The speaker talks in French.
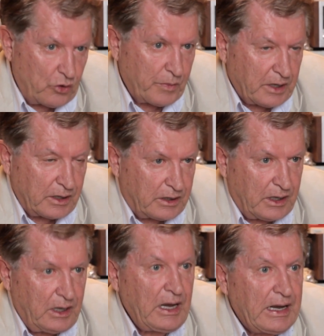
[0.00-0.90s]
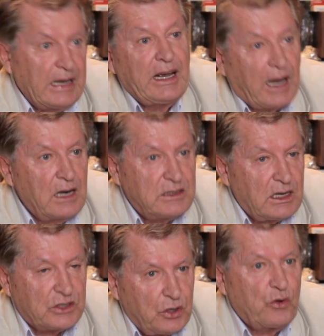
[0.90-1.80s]
l'humanité et les
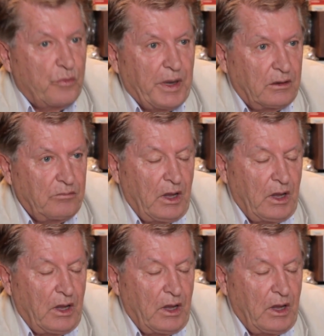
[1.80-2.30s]
réalisations humaines.